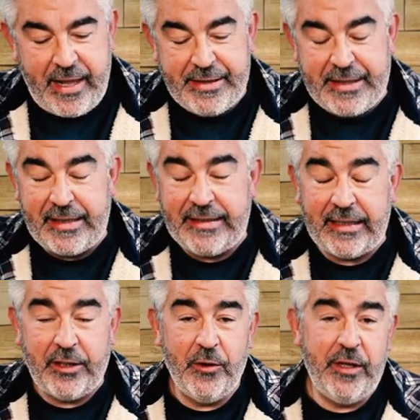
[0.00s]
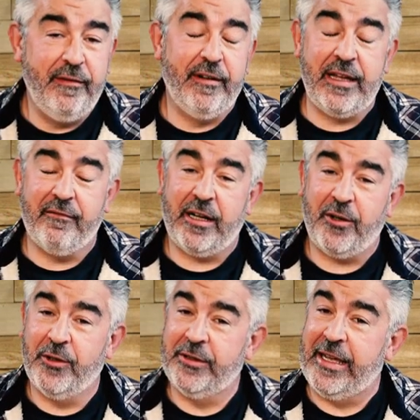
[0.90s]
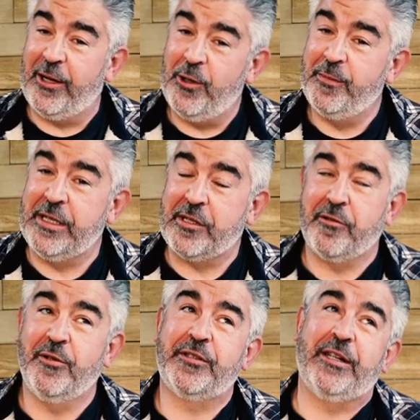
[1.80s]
C'est-à-dire qu'il va y avoir euh, des rubs, des sauces.